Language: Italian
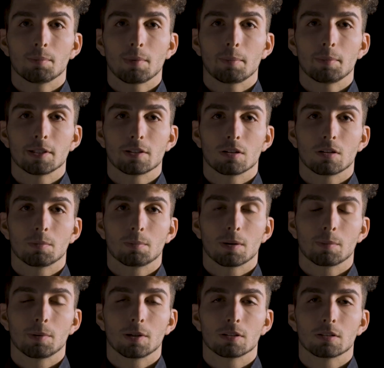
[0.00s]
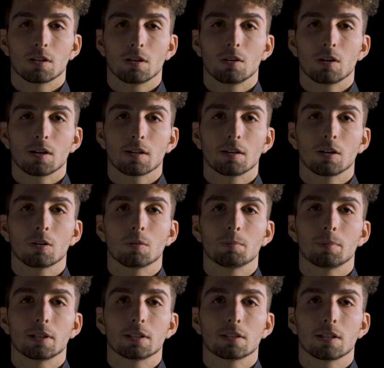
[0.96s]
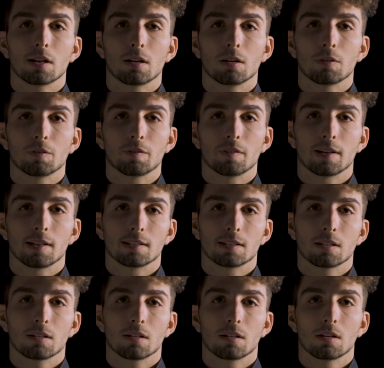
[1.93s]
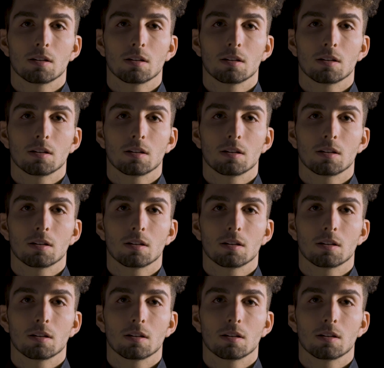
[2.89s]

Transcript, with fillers: me mi sono proposto allora di compensare le offese,